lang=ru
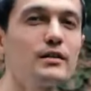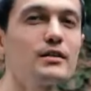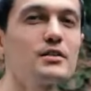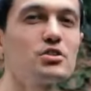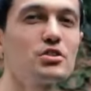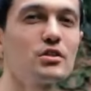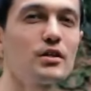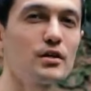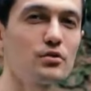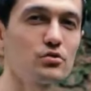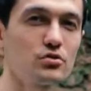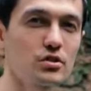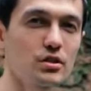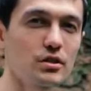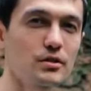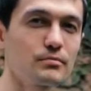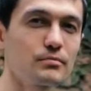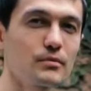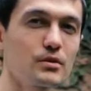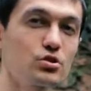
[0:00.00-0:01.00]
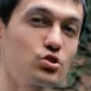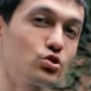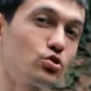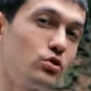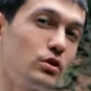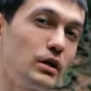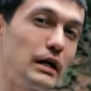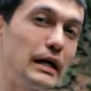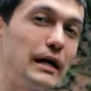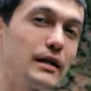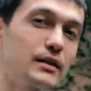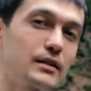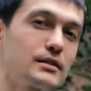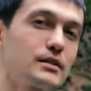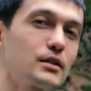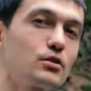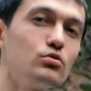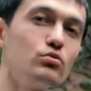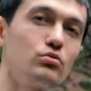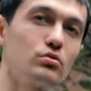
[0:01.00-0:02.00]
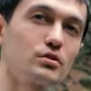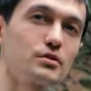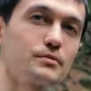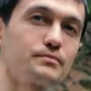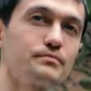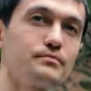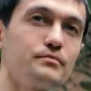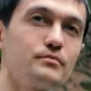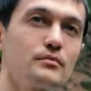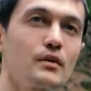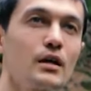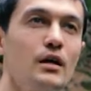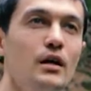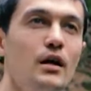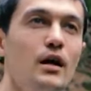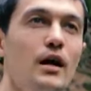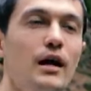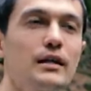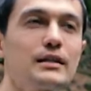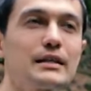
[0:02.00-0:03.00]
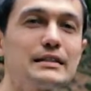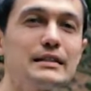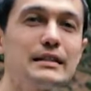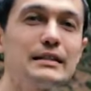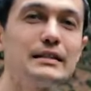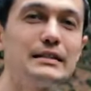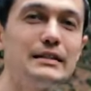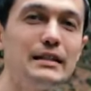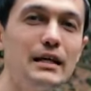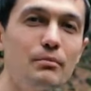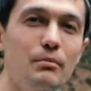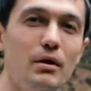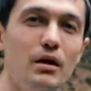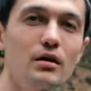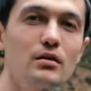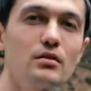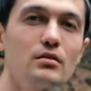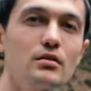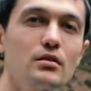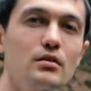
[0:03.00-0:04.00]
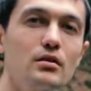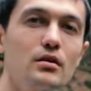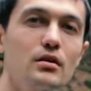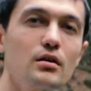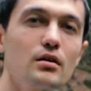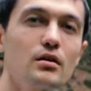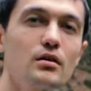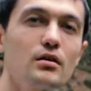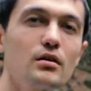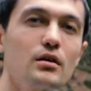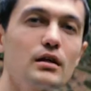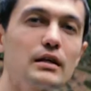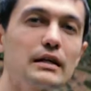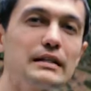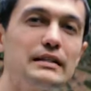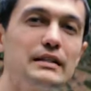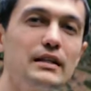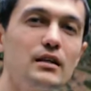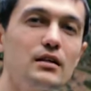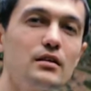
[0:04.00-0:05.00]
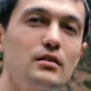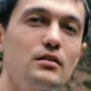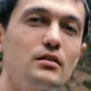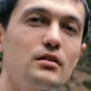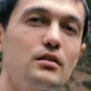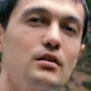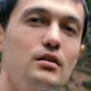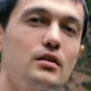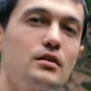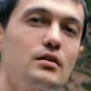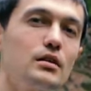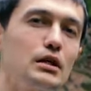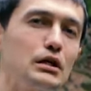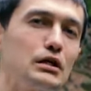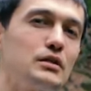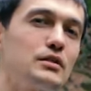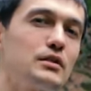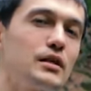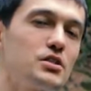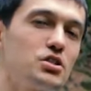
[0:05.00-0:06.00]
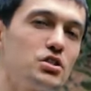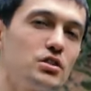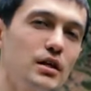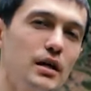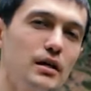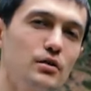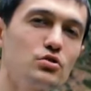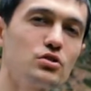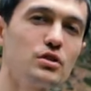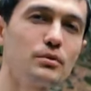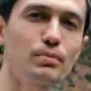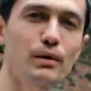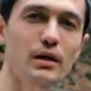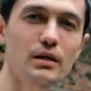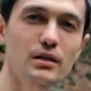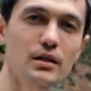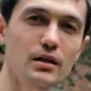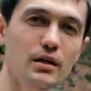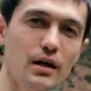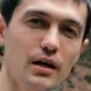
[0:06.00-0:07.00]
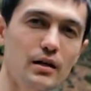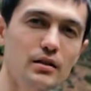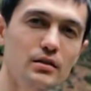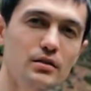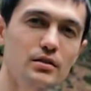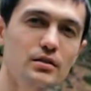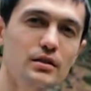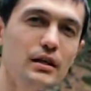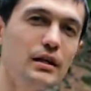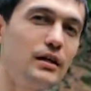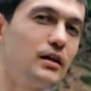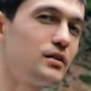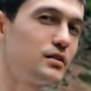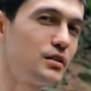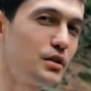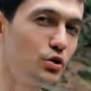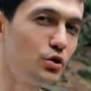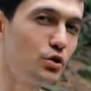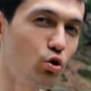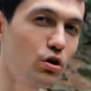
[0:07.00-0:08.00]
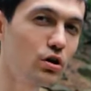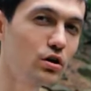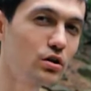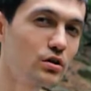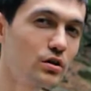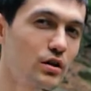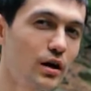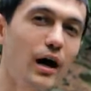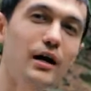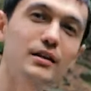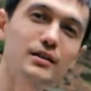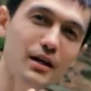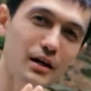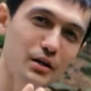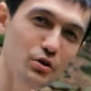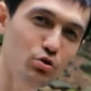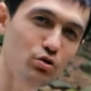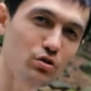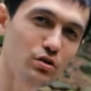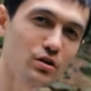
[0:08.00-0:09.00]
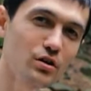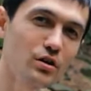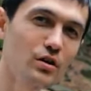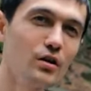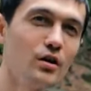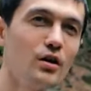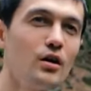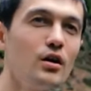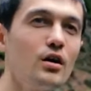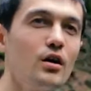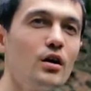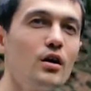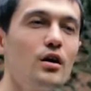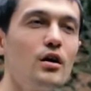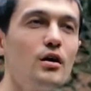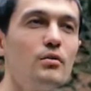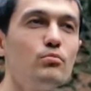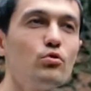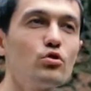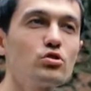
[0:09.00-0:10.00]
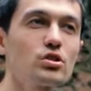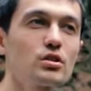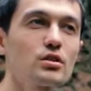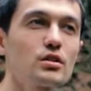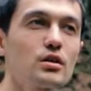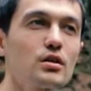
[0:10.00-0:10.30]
для начинающих. Что это за курс? Это система, где начинающий практикант или йог, хатха-йог, может